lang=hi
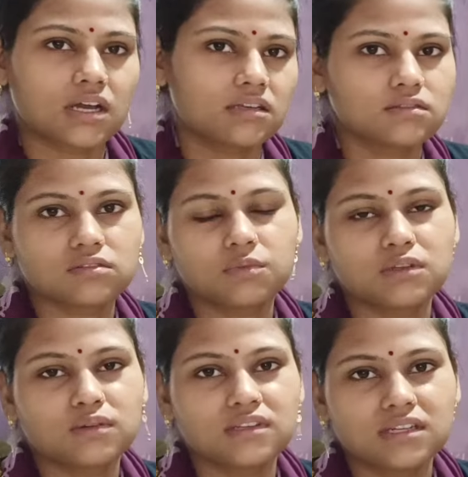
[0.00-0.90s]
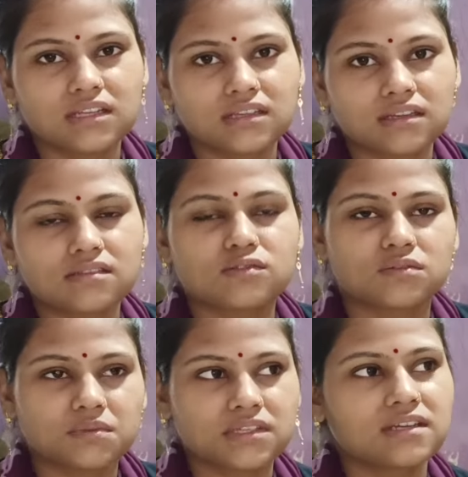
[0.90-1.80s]
खास तो बिल्कुल ही नहीं है जो
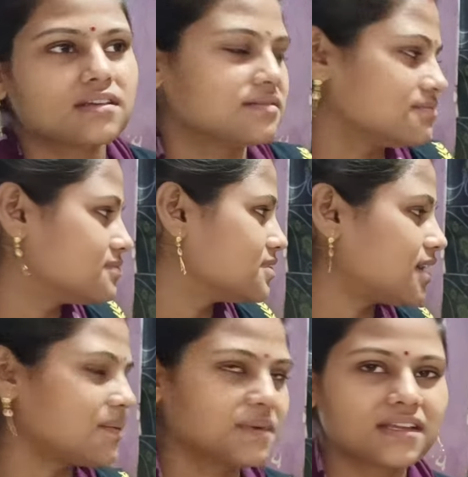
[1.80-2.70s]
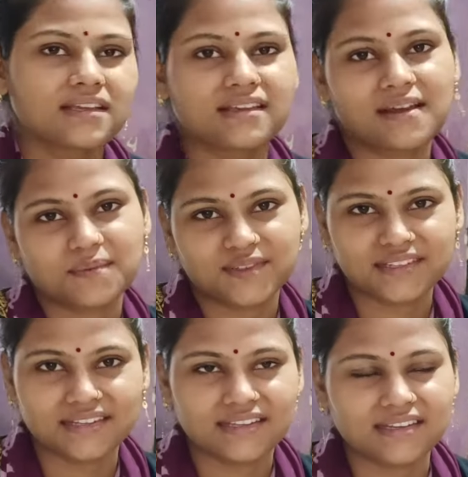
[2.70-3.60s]
भी है सामने ही है आपको
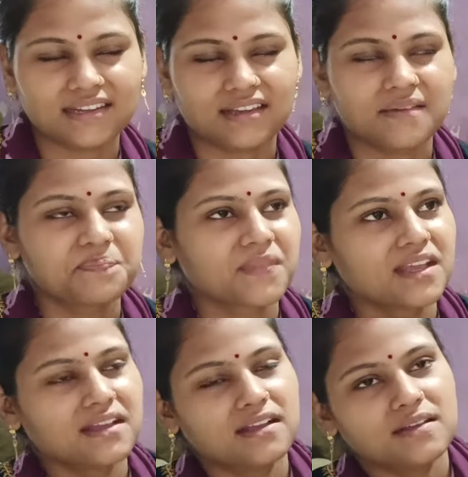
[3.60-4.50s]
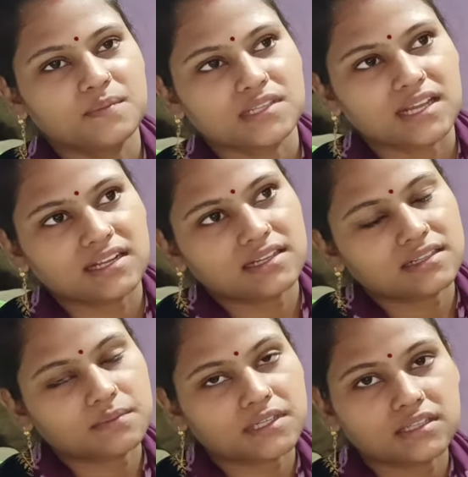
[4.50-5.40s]
देख ही रहे हैं विशाल का
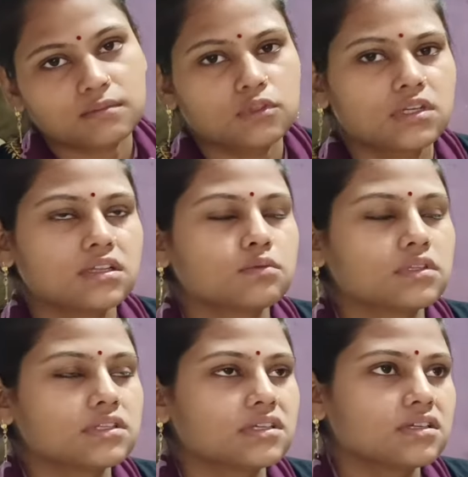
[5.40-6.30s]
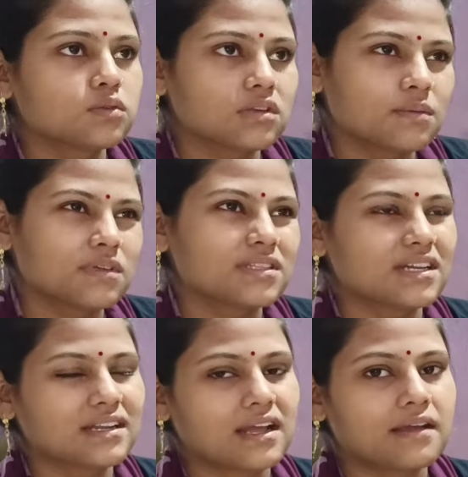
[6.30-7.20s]
तबीयत हम लोग कल बोले थे कि थोड़ा बहुत
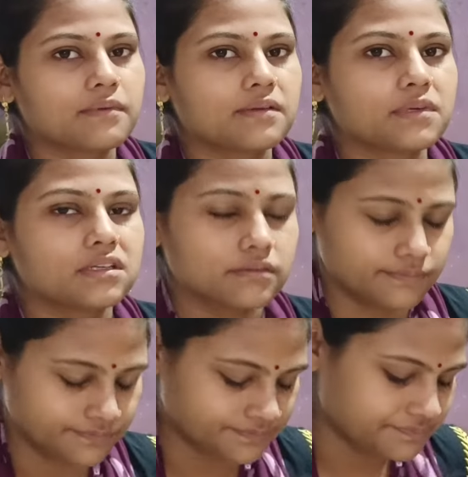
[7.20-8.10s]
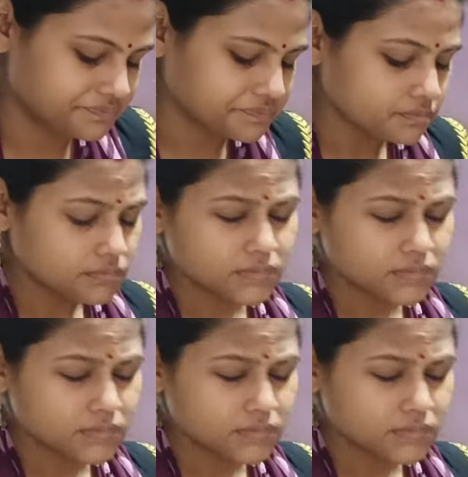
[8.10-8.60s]
ख़राब है बट